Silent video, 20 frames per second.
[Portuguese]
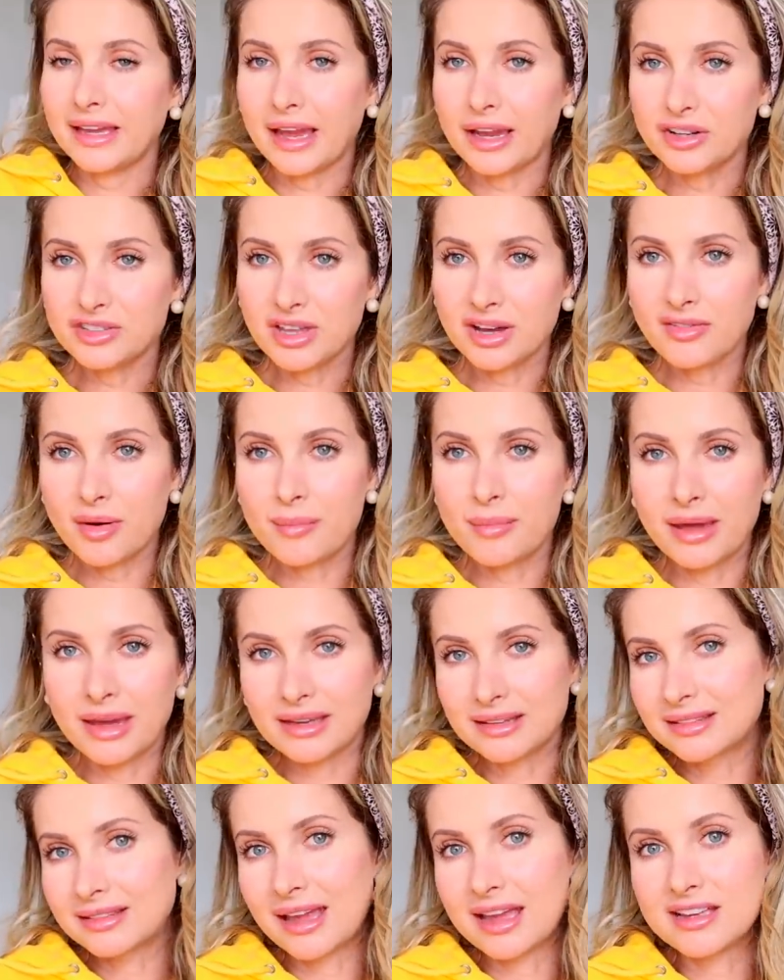E aí eu tava
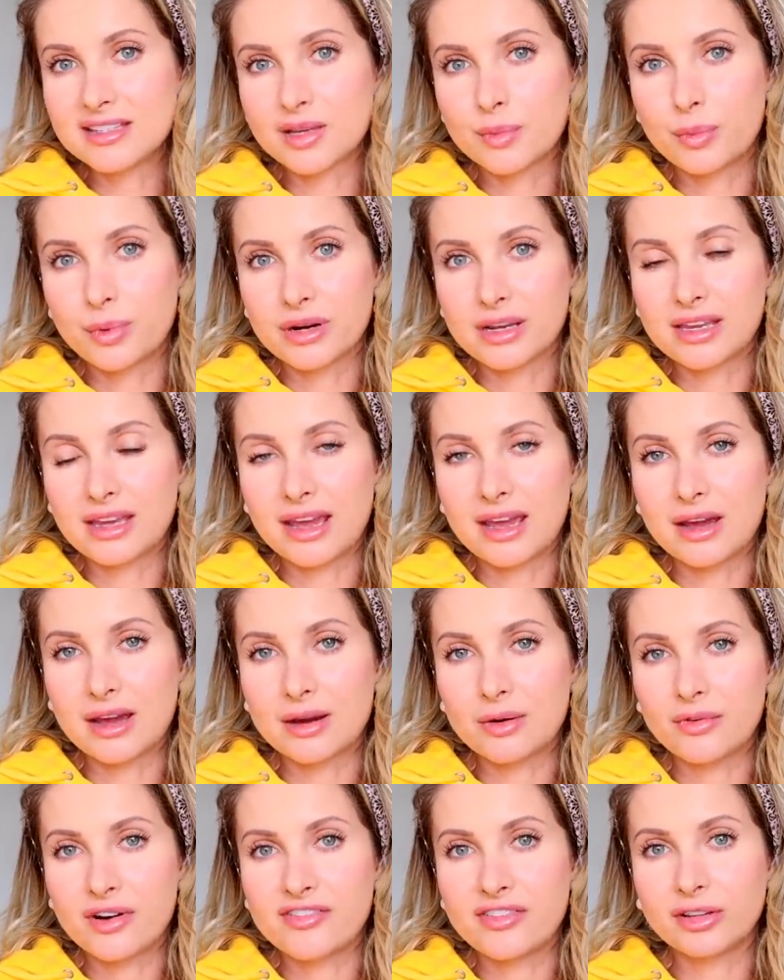bem tensa
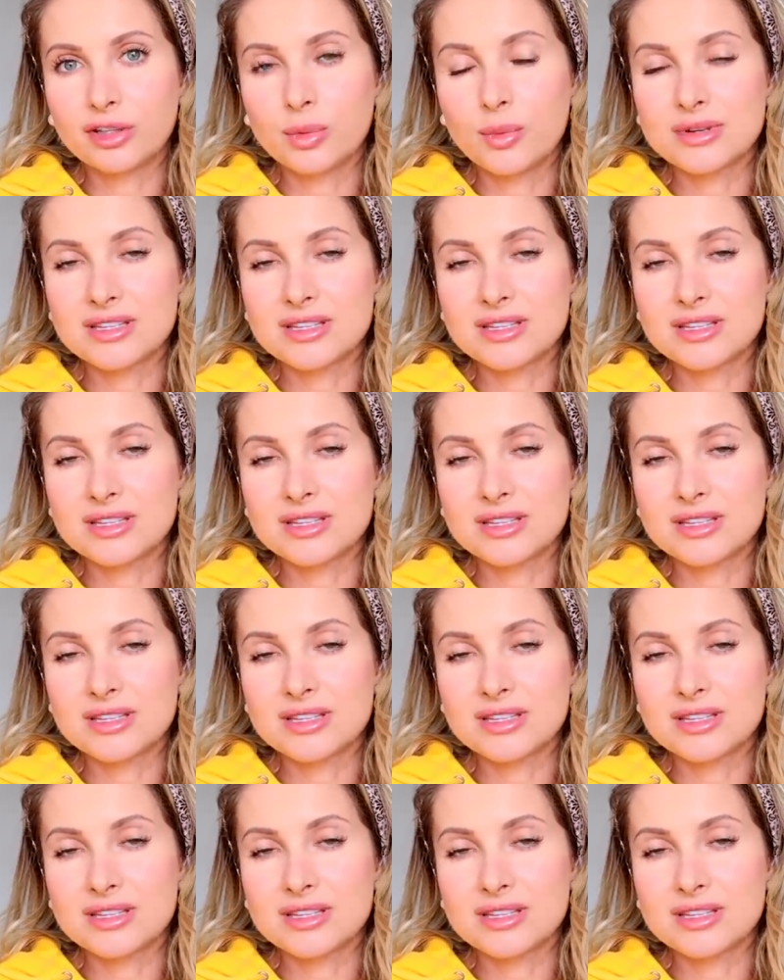porque o evento